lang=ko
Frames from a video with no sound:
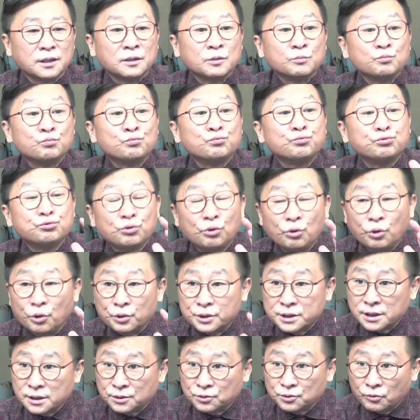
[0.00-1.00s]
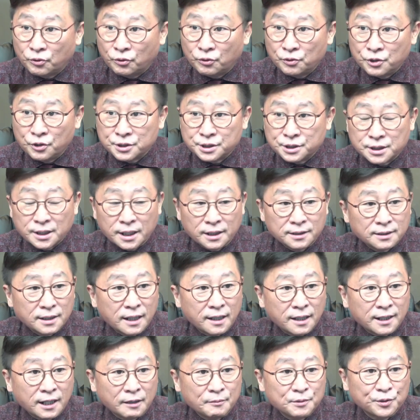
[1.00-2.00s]
무엇이
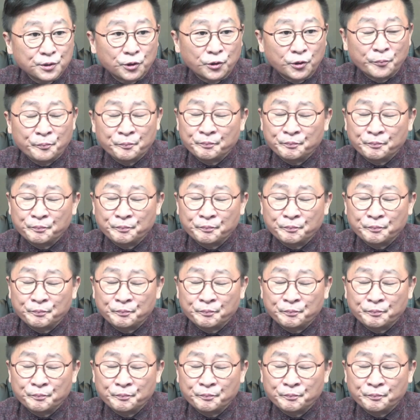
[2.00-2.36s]
떠올려지겠나라며